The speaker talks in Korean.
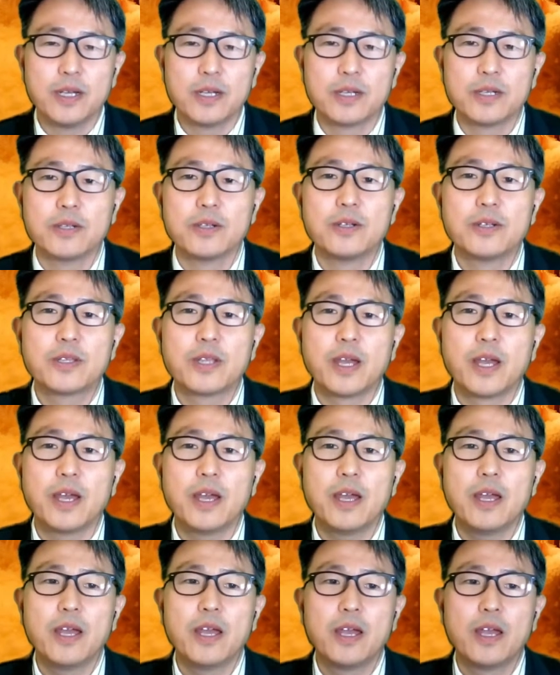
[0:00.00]
그럴
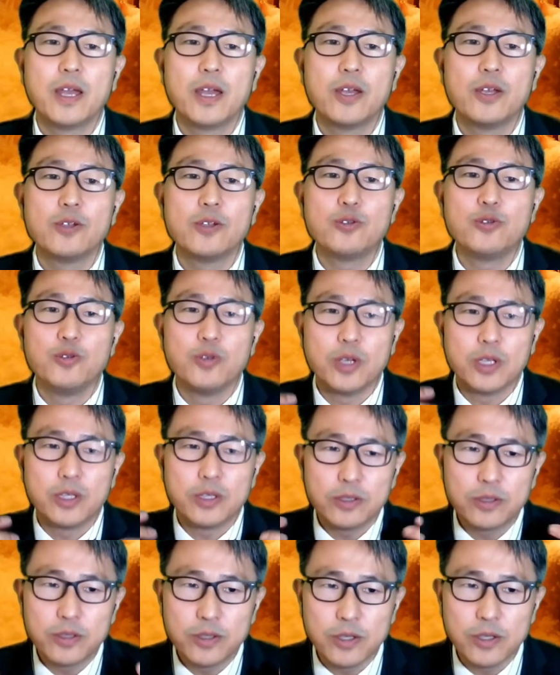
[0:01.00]
때 주의
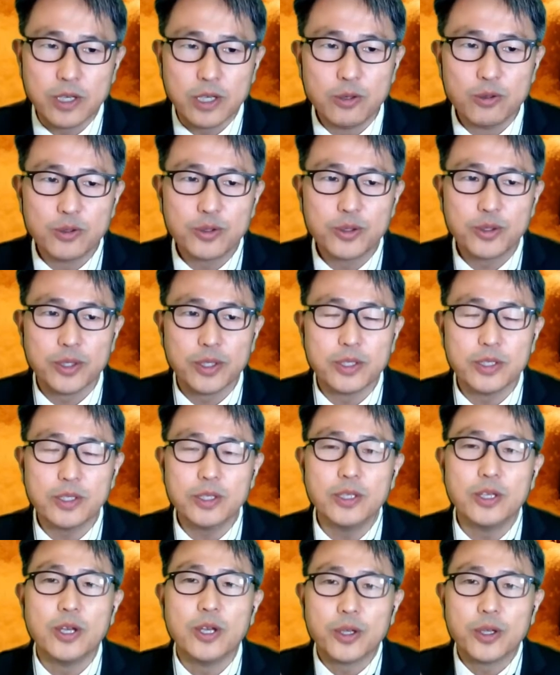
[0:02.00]
뜻을 이룰 수 있는